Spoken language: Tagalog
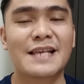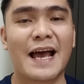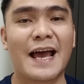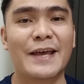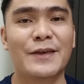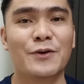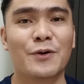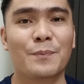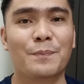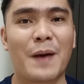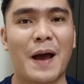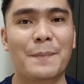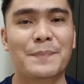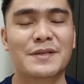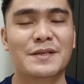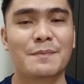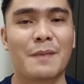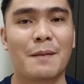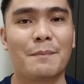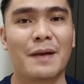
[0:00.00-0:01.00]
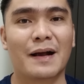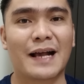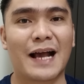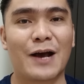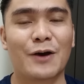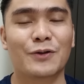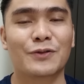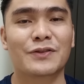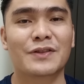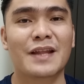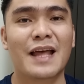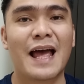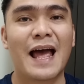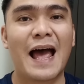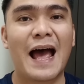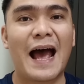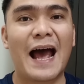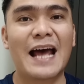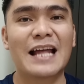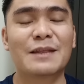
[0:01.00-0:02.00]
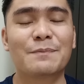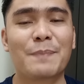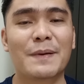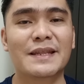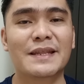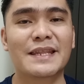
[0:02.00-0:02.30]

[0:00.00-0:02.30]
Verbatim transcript: sa iyong Pops account. At